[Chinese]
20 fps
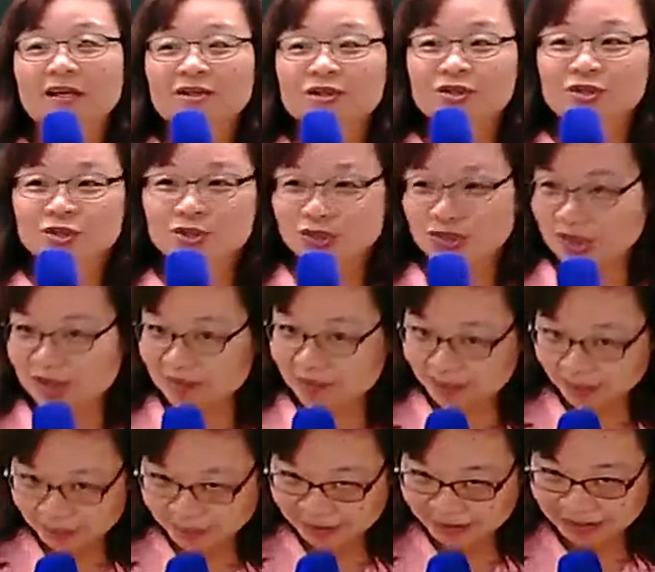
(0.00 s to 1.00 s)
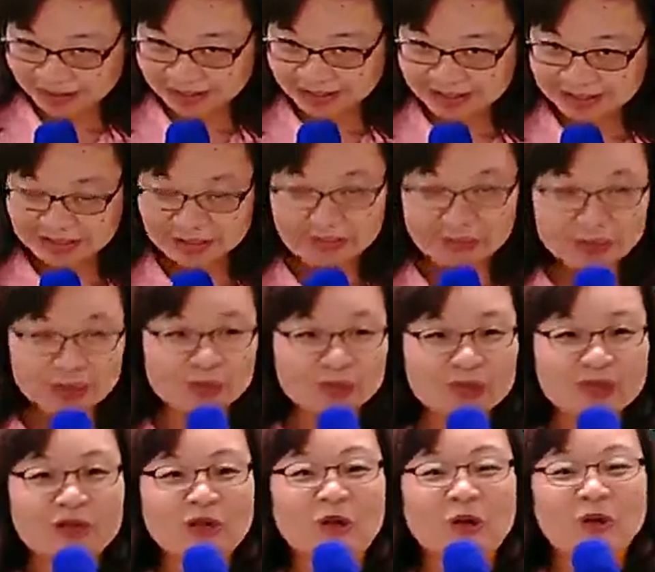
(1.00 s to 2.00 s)
适应不了那么多
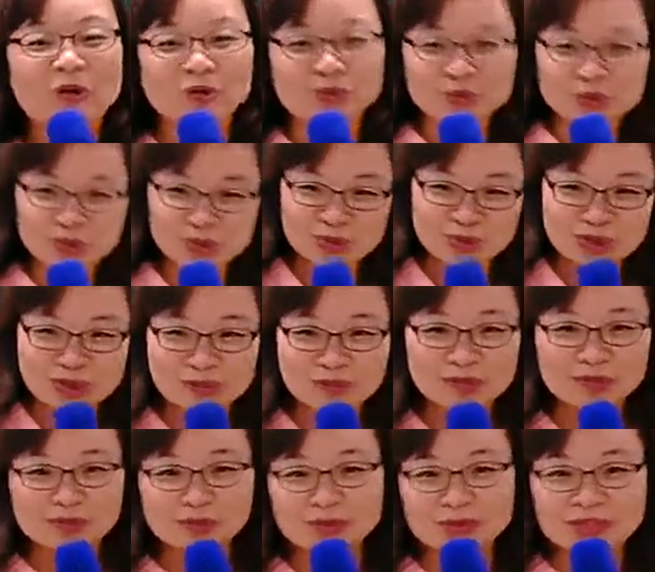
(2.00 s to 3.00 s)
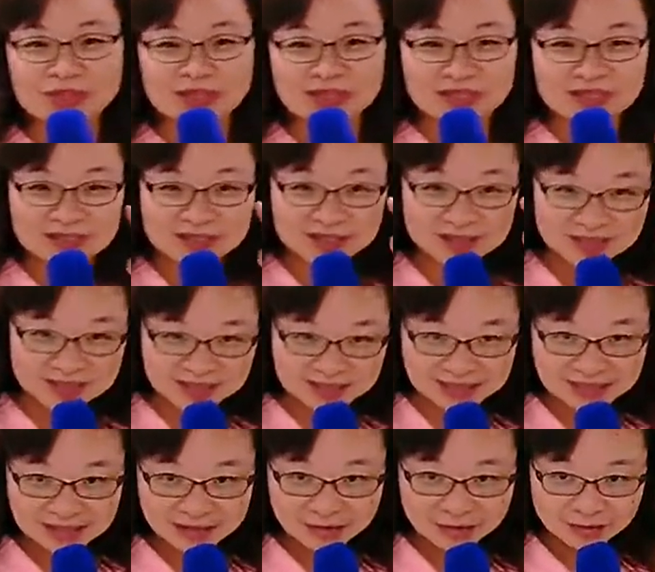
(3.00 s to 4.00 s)
的恐惧，那么多的
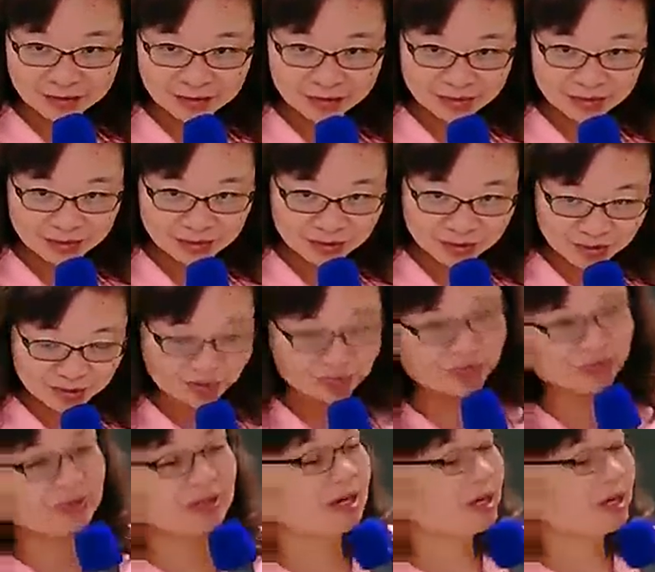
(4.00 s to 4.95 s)
焦虑。